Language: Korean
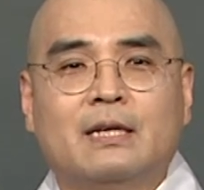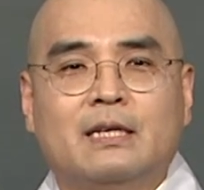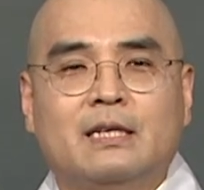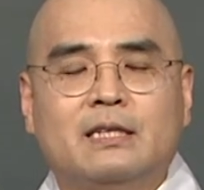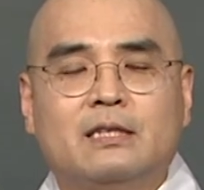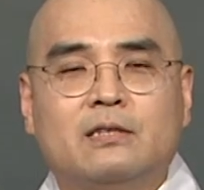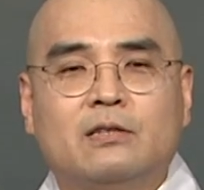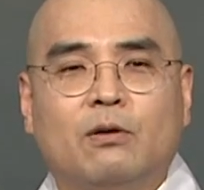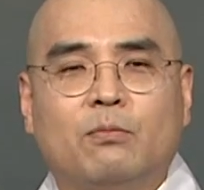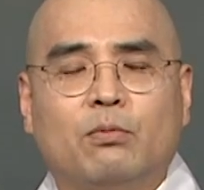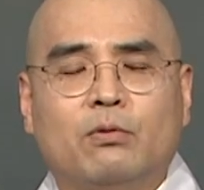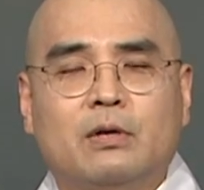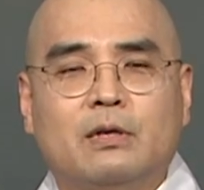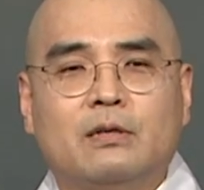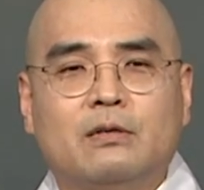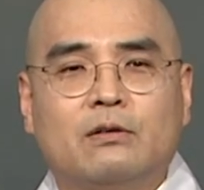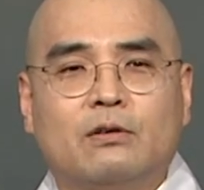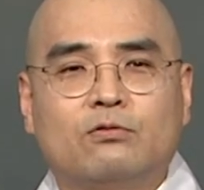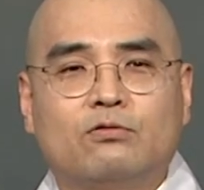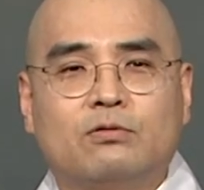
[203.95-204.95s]
있어
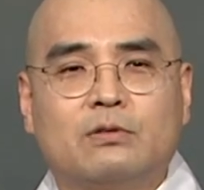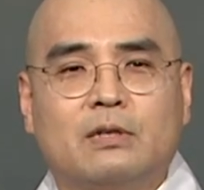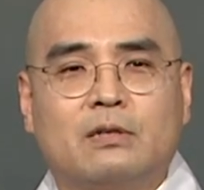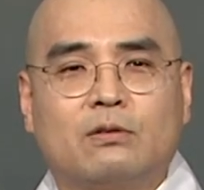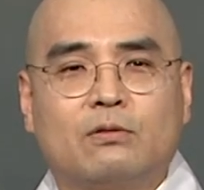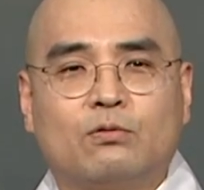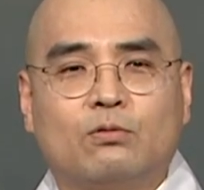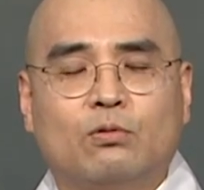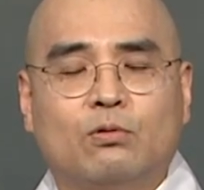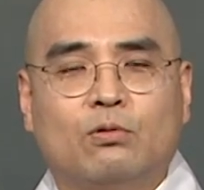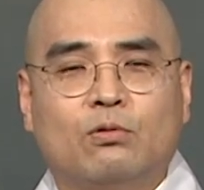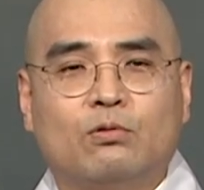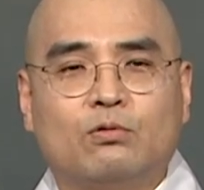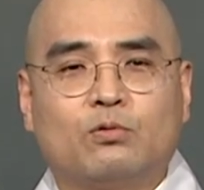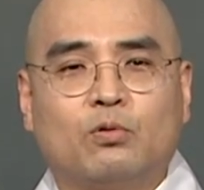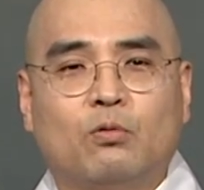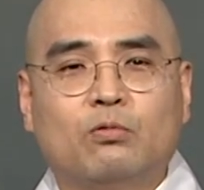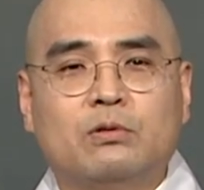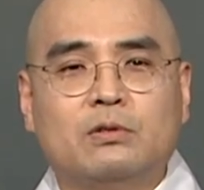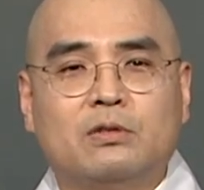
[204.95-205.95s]
보이는 것 중에서 또
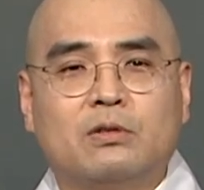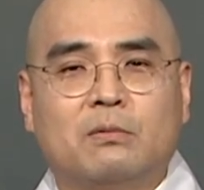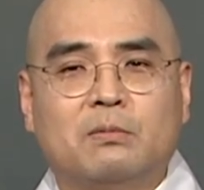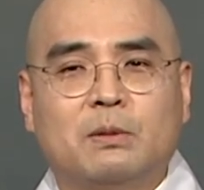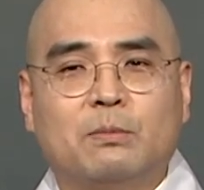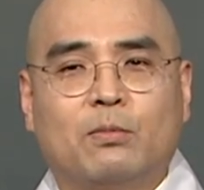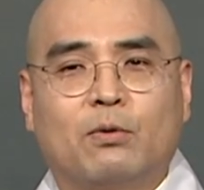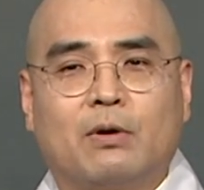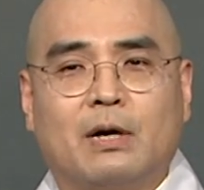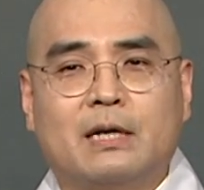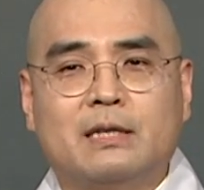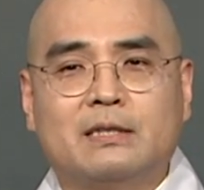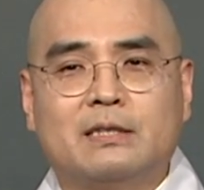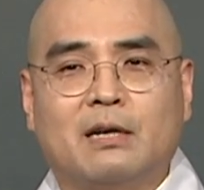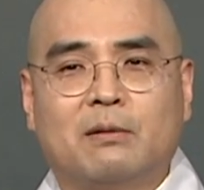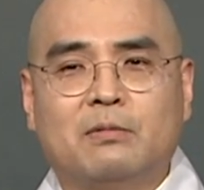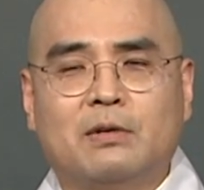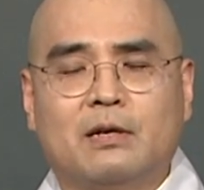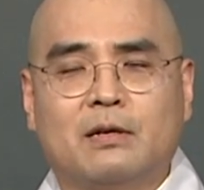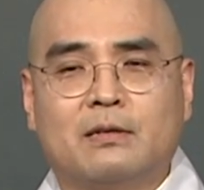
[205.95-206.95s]
좋은 점이 뭐가
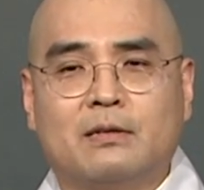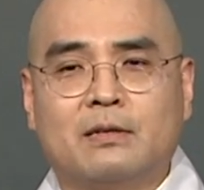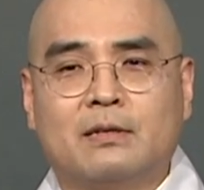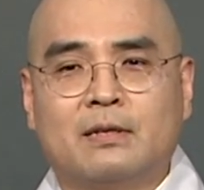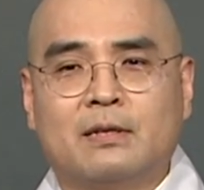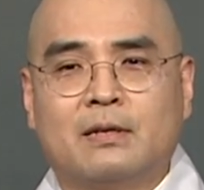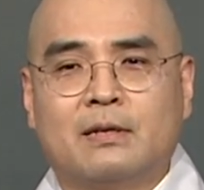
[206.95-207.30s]
있냐면